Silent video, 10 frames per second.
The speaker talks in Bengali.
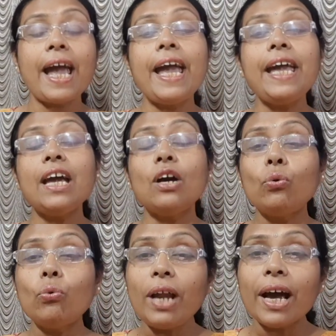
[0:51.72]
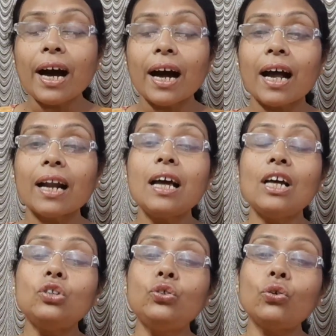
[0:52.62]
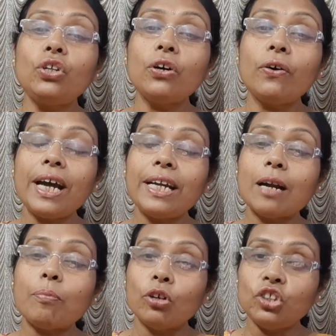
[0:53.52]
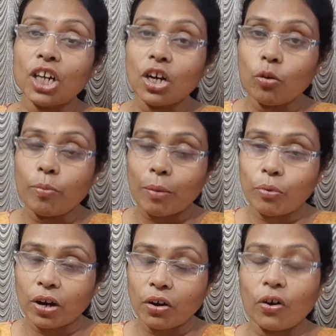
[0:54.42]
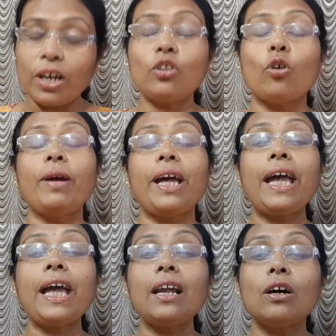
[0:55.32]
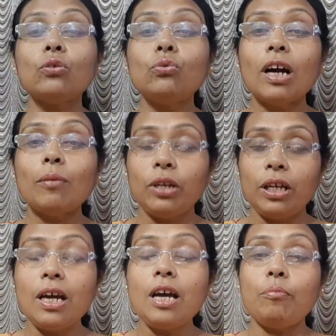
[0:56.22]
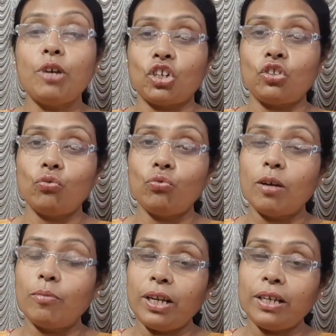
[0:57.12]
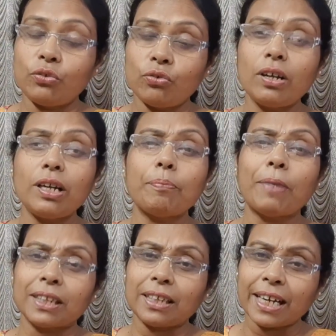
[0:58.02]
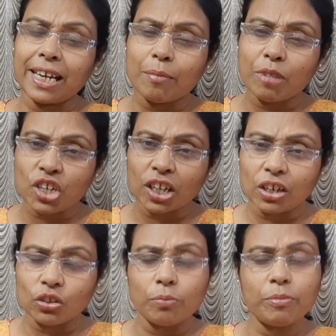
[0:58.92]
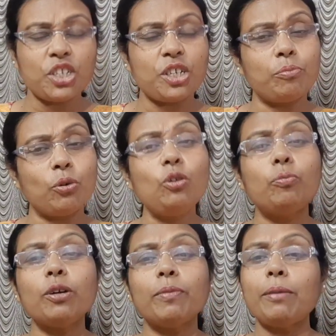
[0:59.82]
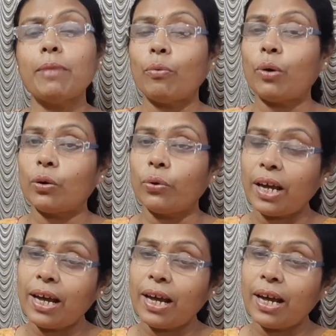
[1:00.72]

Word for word: এই কুলেখাড়ার যদিও এটার পঞ্চাঙ্গ ব্যবহার হয় তবে এর গুণাবলী ভেষজ গুণাবলীর জন্য এটা পাতাটাকেই আমরা সাধারণত বেশি বহুল পরিমাণে ব্যবহার করে